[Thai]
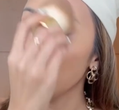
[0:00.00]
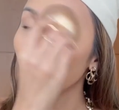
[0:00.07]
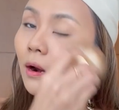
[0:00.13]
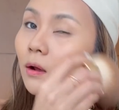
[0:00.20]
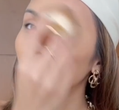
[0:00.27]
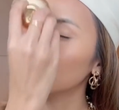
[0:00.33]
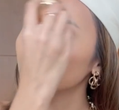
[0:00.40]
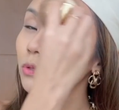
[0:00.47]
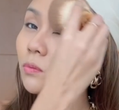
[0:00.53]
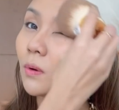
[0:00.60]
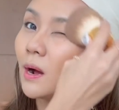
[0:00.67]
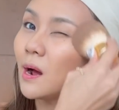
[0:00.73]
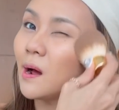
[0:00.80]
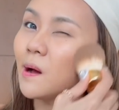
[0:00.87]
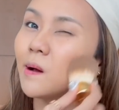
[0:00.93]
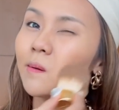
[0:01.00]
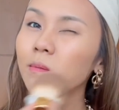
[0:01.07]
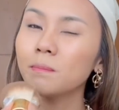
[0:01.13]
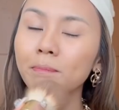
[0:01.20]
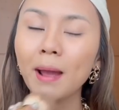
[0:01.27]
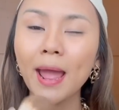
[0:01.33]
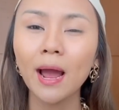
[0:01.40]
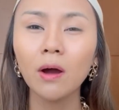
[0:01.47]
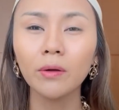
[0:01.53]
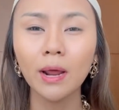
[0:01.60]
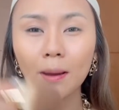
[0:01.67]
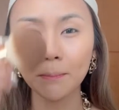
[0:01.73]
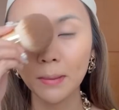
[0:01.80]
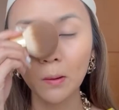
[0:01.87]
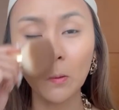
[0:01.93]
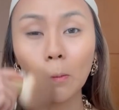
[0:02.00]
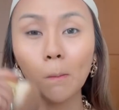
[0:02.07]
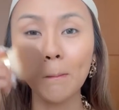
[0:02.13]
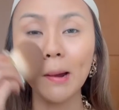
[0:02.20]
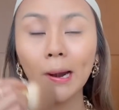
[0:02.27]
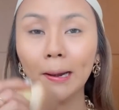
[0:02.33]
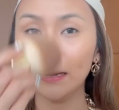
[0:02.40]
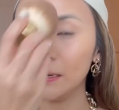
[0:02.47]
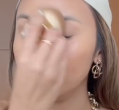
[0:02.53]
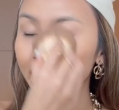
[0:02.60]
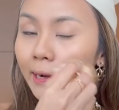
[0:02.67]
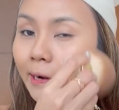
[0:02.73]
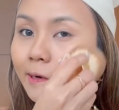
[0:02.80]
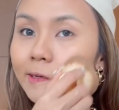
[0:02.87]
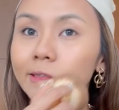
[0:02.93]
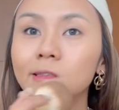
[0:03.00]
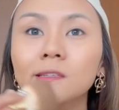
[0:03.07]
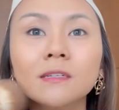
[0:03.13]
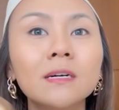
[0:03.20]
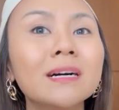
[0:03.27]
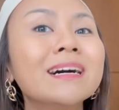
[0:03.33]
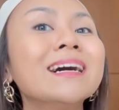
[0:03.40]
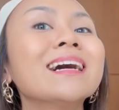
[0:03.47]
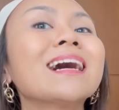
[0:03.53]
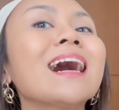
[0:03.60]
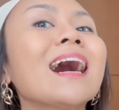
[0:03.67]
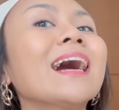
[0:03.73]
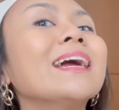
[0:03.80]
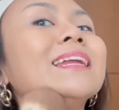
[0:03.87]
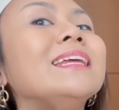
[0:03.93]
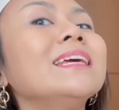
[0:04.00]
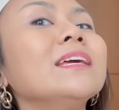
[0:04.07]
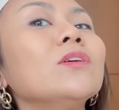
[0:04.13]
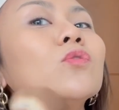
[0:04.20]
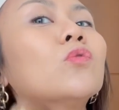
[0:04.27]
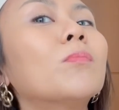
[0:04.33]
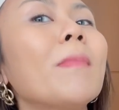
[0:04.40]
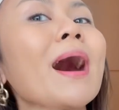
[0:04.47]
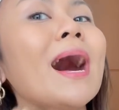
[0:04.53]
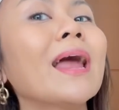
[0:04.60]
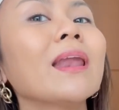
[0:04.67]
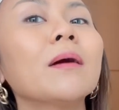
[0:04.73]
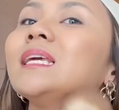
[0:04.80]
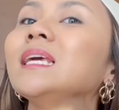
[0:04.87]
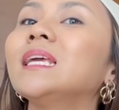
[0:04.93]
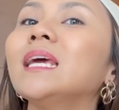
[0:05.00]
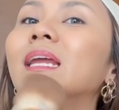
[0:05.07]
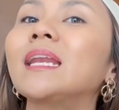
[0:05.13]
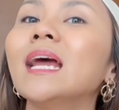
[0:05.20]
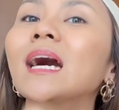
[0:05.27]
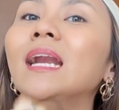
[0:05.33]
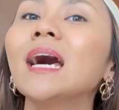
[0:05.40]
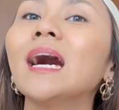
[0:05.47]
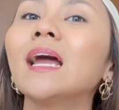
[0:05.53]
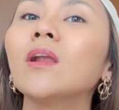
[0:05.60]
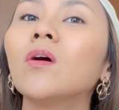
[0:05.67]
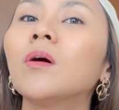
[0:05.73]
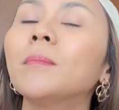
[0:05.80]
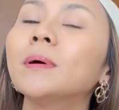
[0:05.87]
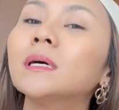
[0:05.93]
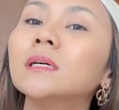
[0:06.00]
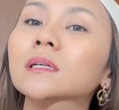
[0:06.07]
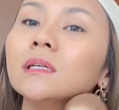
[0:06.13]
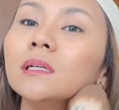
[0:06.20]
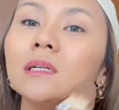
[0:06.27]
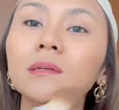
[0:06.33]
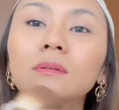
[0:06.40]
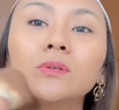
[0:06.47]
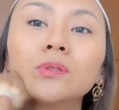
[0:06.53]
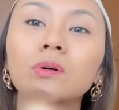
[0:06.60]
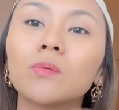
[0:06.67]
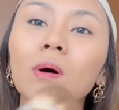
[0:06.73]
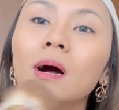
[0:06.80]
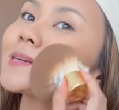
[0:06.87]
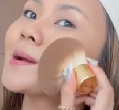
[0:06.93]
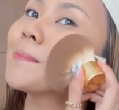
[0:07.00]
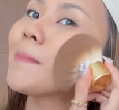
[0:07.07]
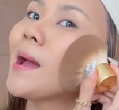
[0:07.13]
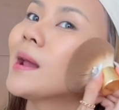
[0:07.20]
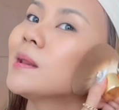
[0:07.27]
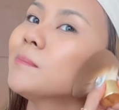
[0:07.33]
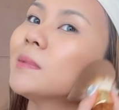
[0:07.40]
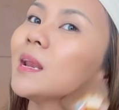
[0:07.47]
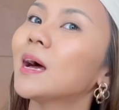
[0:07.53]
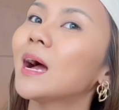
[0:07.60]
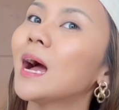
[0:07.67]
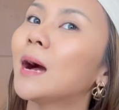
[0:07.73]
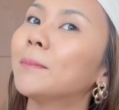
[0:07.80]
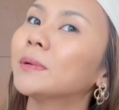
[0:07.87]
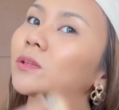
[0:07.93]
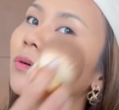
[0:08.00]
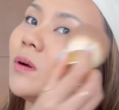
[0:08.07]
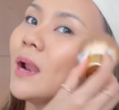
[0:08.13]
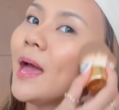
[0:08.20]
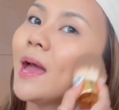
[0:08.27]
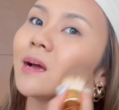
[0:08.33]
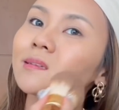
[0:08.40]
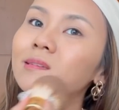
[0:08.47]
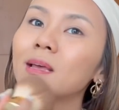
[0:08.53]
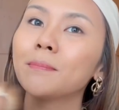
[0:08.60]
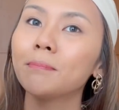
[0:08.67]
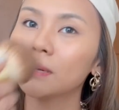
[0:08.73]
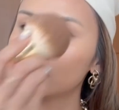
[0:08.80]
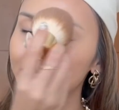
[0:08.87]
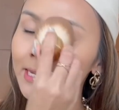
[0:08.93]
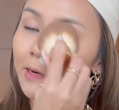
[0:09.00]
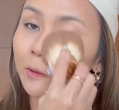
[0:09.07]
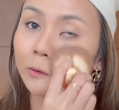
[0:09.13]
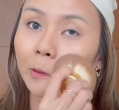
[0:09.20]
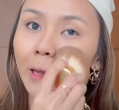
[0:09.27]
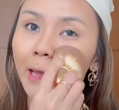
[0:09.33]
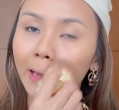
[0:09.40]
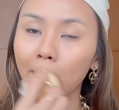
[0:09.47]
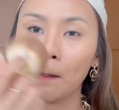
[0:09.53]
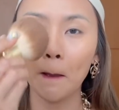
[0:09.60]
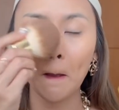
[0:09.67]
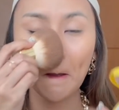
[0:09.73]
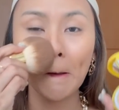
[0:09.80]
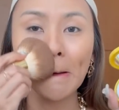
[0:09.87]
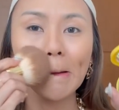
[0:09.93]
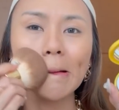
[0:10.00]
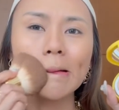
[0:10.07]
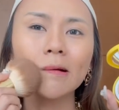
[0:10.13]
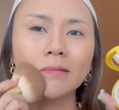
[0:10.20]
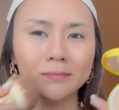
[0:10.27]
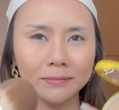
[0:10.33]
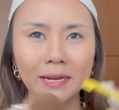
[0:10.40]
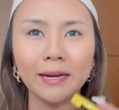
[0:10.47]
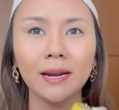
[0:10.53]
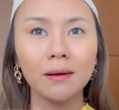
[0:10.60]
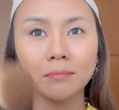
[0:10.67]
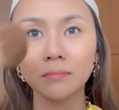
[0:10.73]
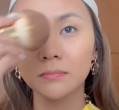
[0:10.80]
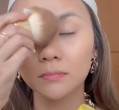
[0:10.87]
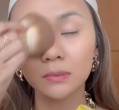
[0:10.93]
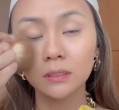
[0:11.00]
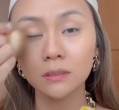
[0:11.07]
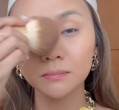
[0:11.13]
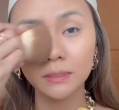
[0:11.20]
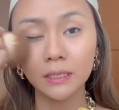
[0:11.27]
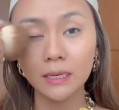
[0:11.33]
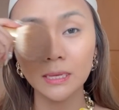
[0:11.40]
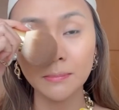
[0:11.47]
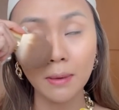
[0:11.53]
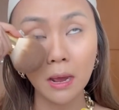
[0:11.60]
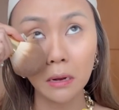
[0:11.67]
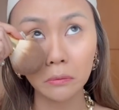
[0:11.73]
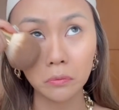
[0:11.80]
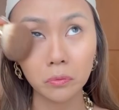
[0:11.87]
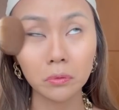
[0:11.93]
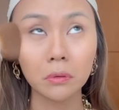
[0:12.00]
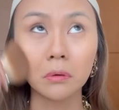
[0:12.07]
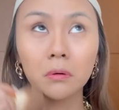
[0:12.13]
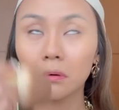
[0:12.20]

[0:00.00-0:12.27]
เรารู้สึกว่าแป้งเขาทำมาคุมมันดีนะคะคือใครที่อยู่บ้านแล้วที่เกียจนั่งทารองพื้น หรือรู้สึกว่าใช้แป้งที่มันราคาไม่ต้องแรงเซฟบัตเจ็ตของตัวเองเนี่ยแนะนำคือมันดีมากทุกคน